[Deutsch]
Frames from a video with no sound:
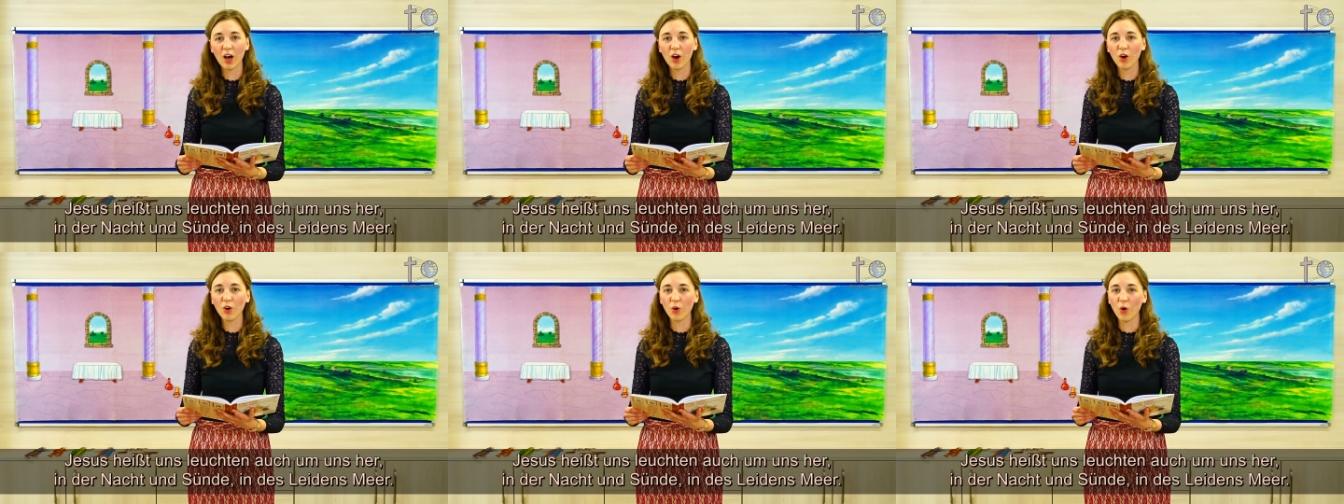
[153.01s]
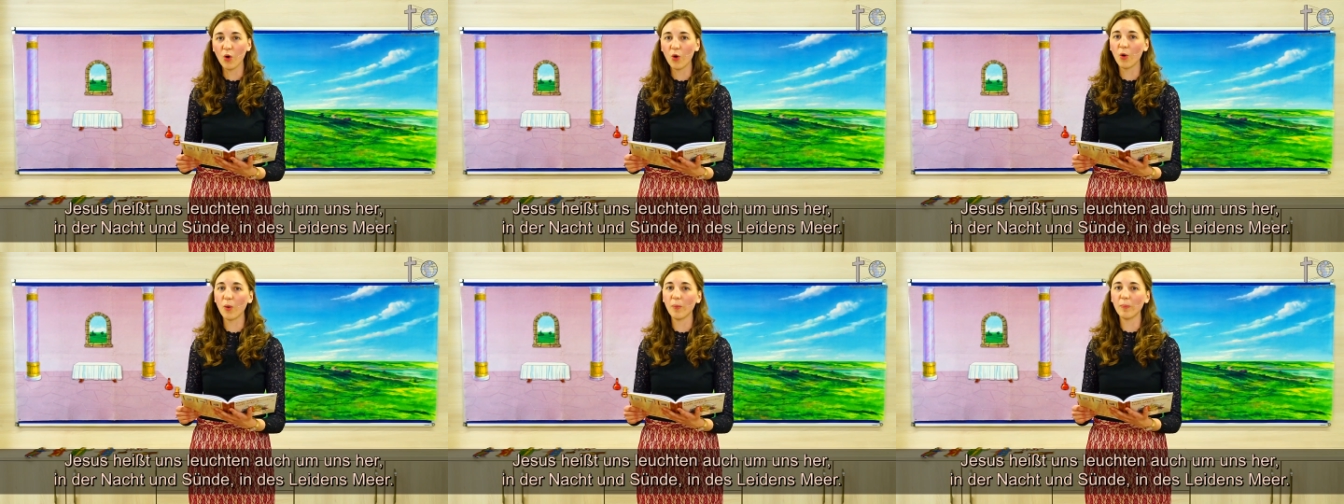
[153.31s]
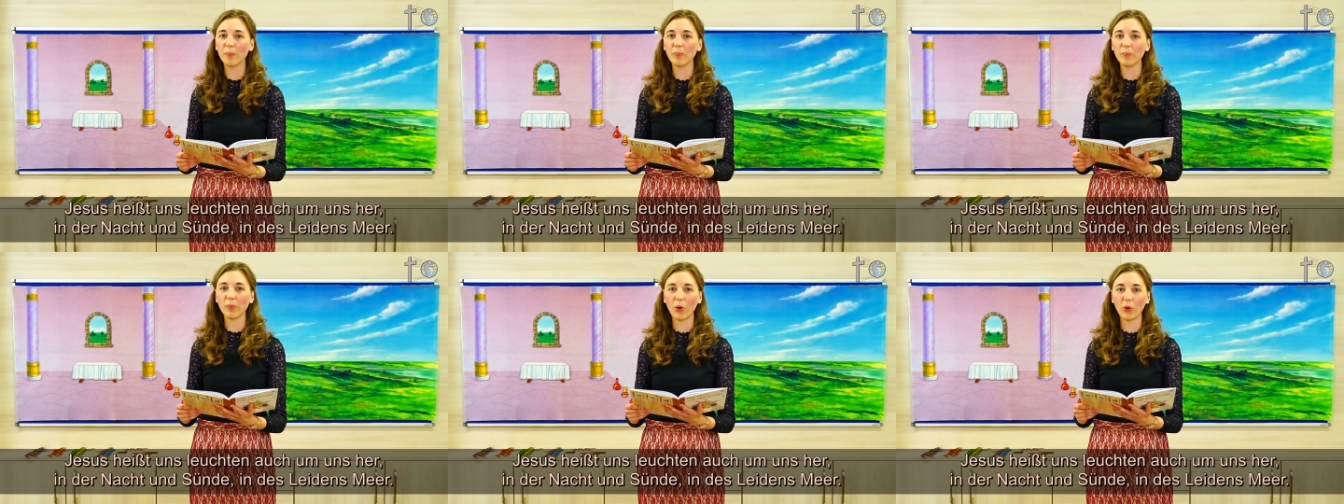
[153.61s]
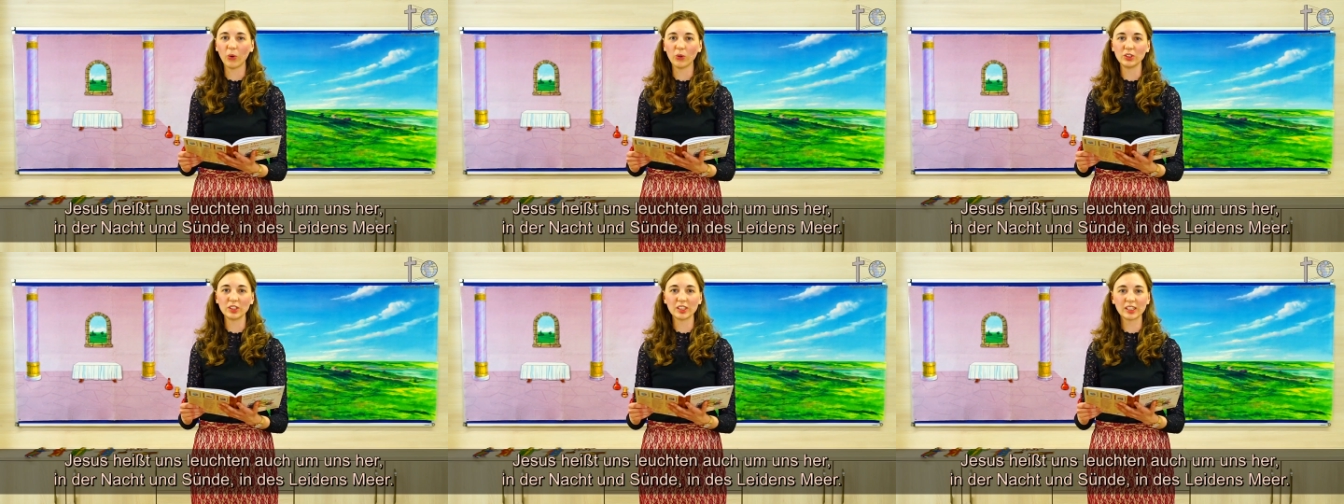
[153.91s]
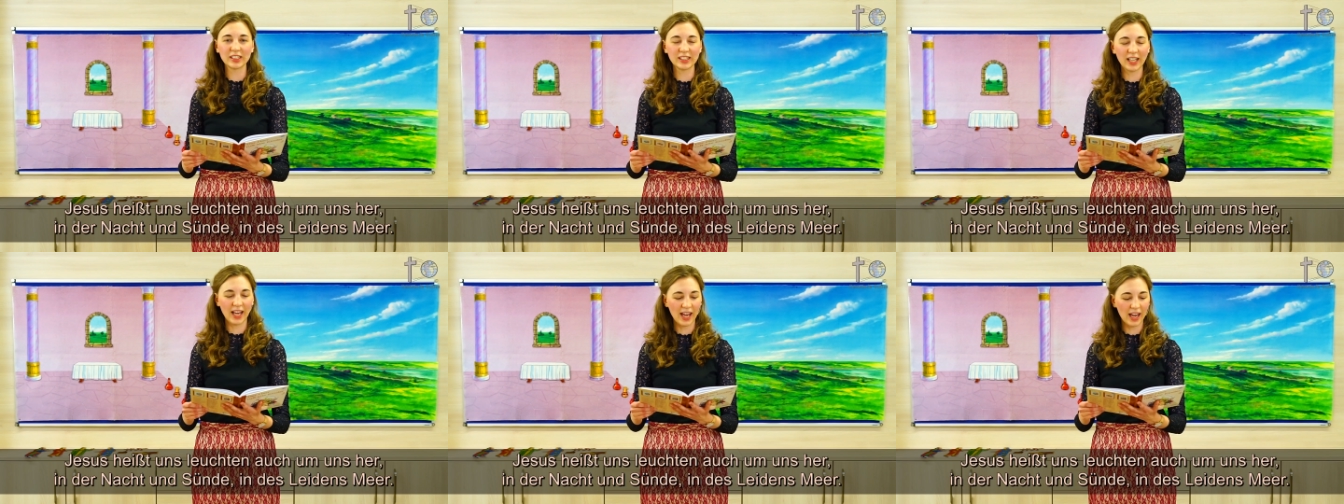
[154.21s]
auch um
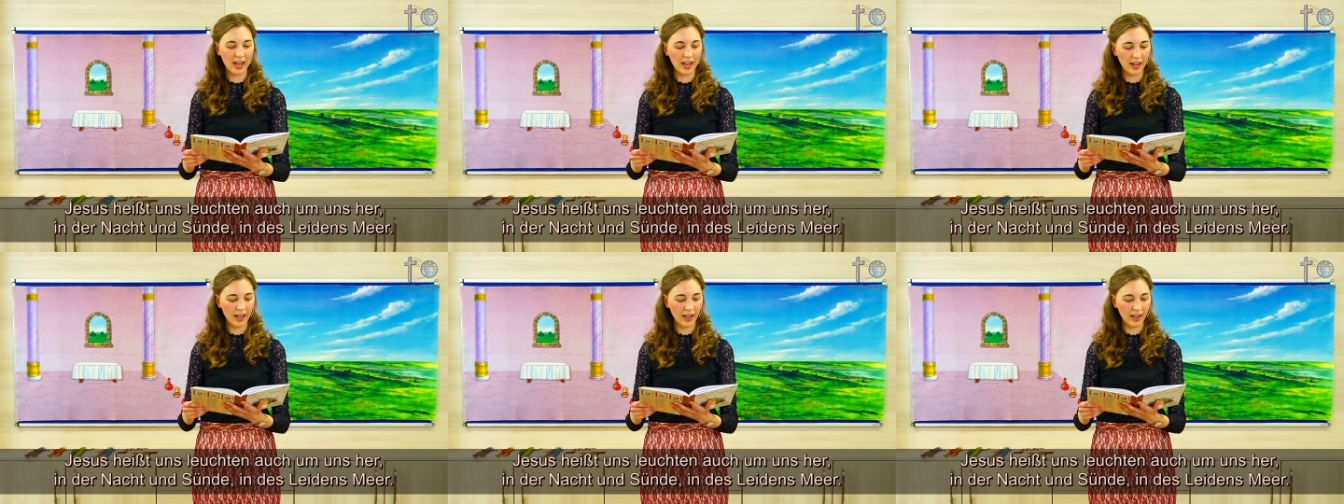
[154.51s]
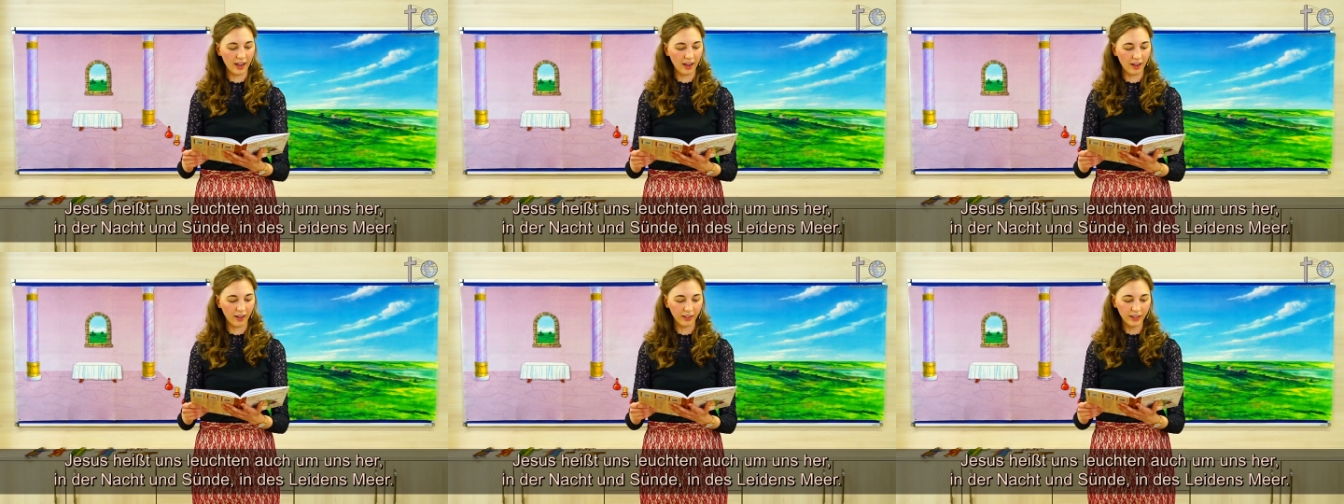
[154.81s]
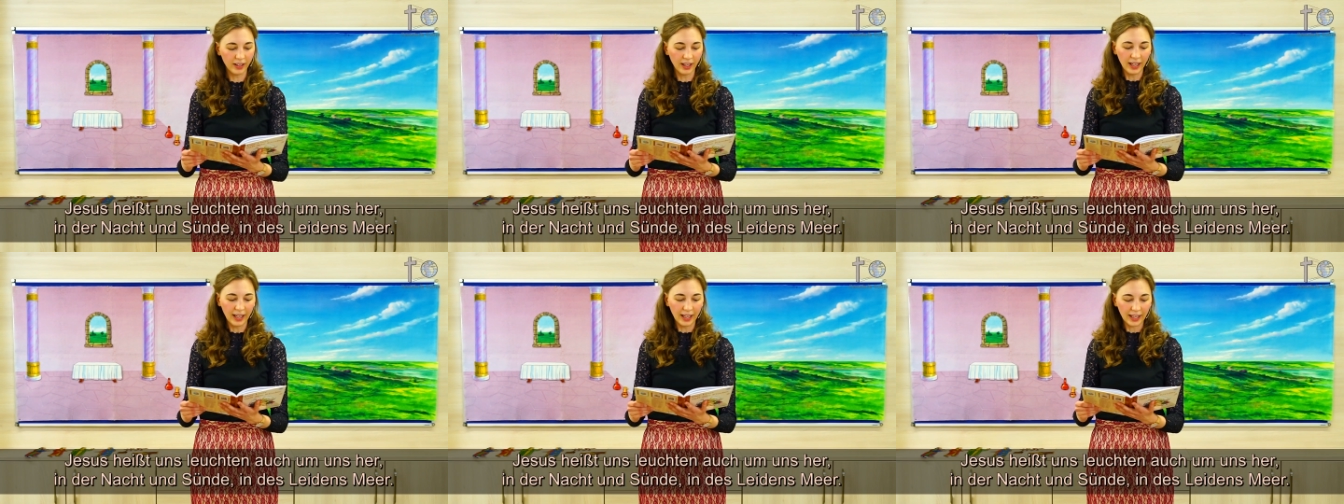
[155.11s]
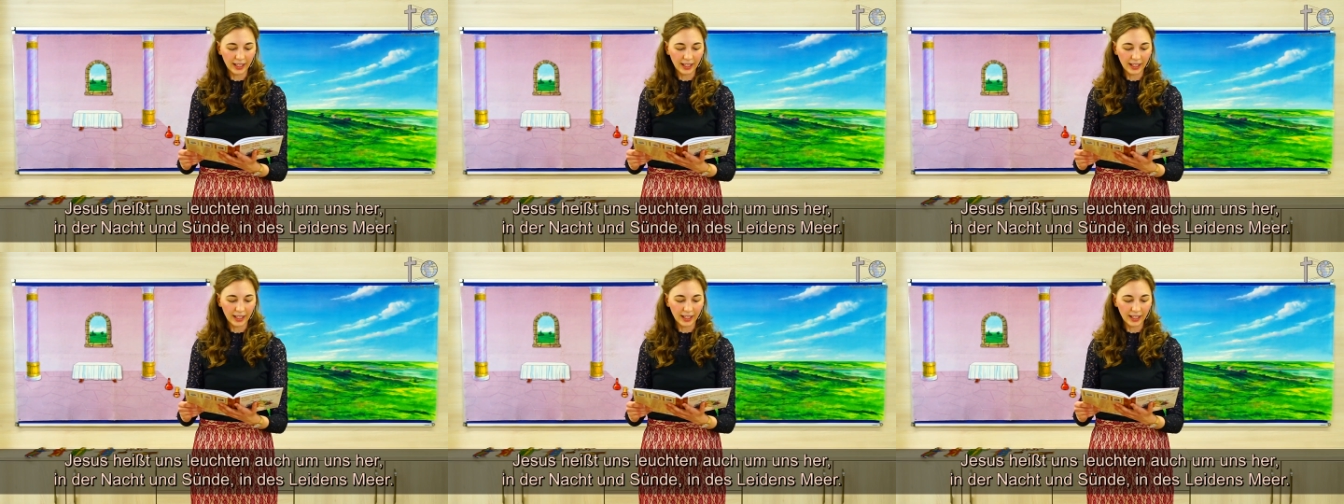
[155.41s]
uns her,